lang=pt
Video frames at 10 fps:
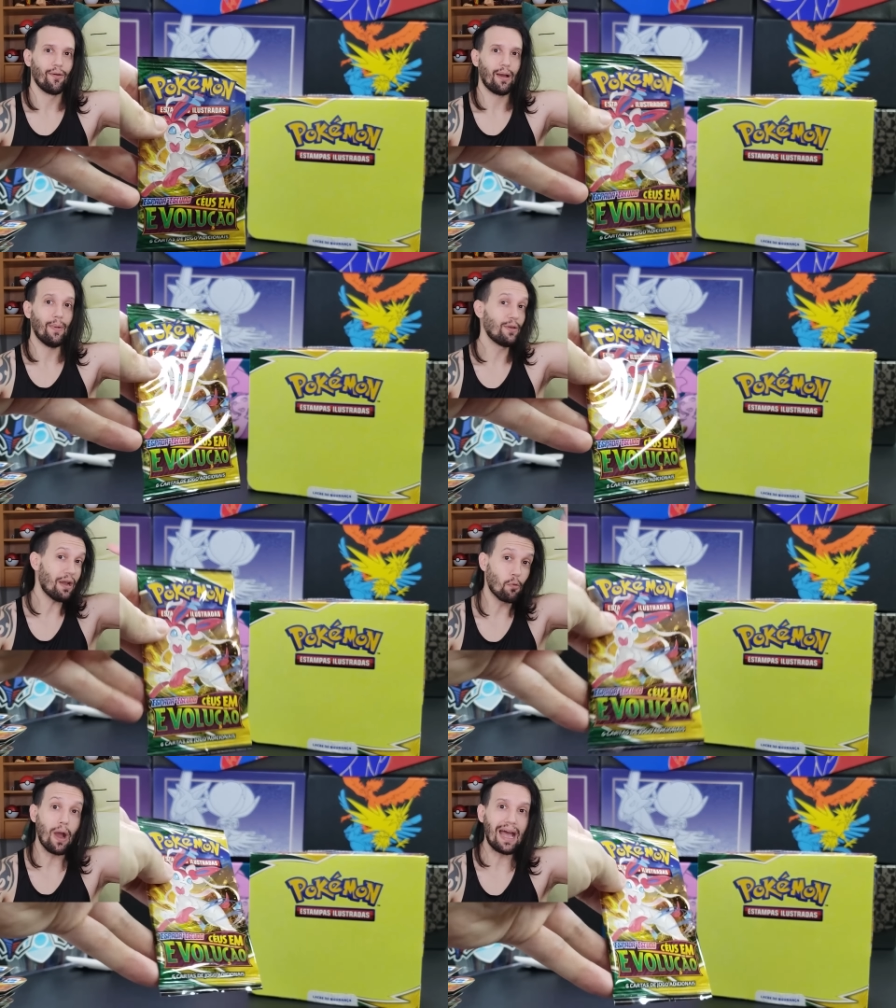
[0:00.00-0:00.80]
A maioria
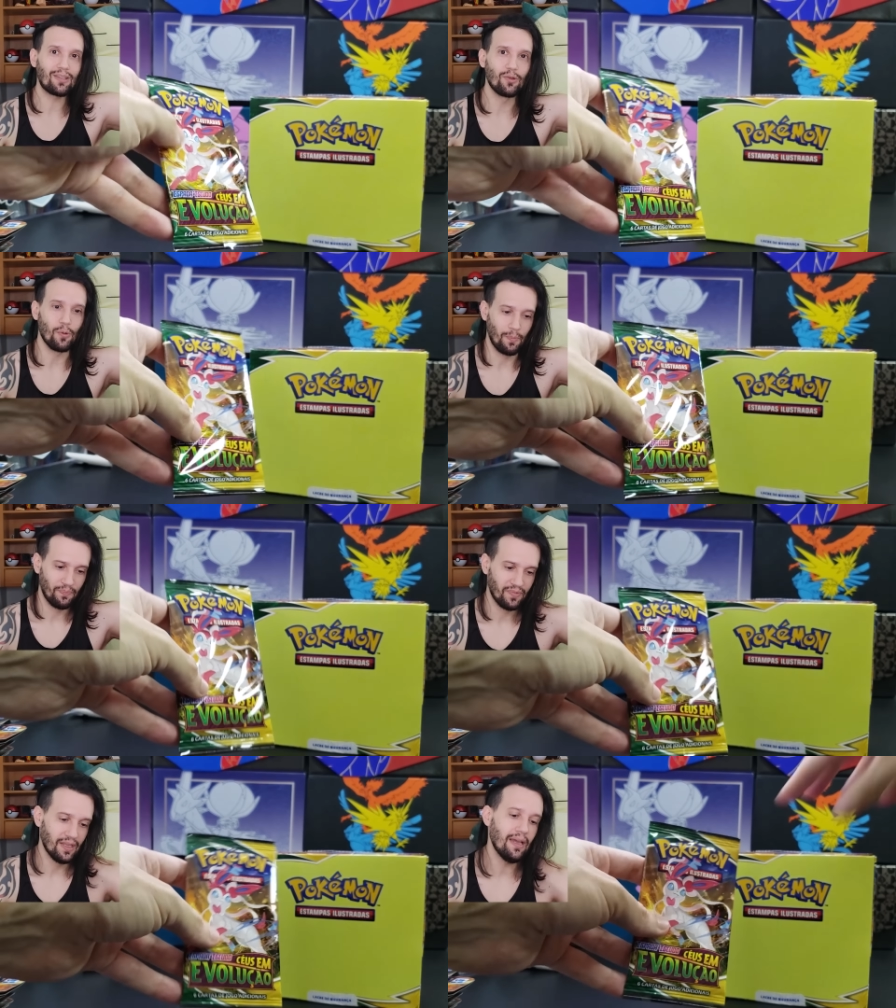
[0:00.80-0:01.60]
quatro,
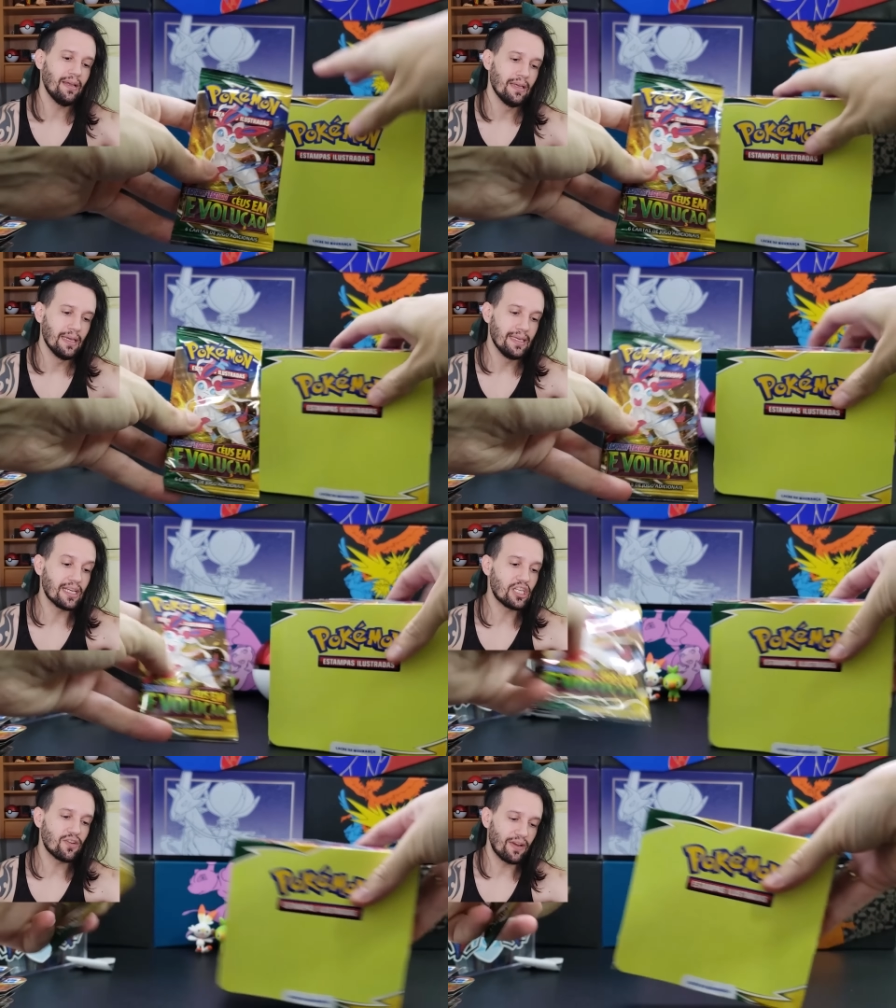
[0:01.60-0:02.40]
né? E a
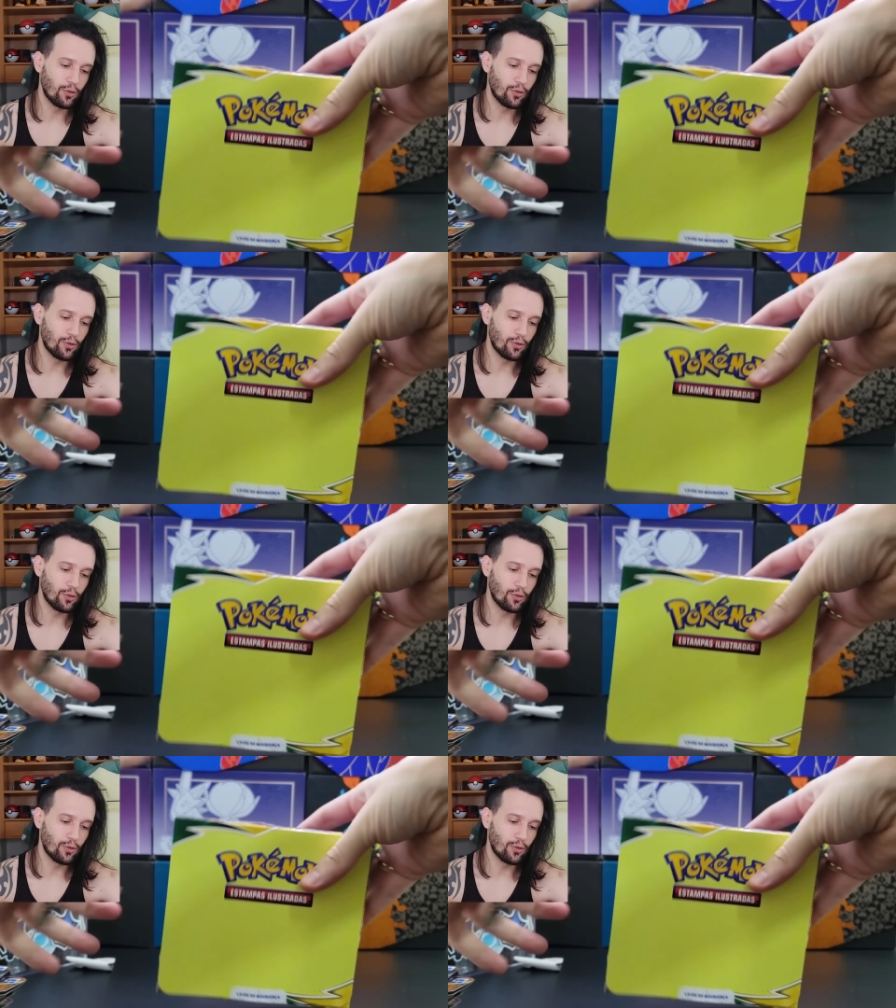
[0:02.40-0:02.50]
gente vai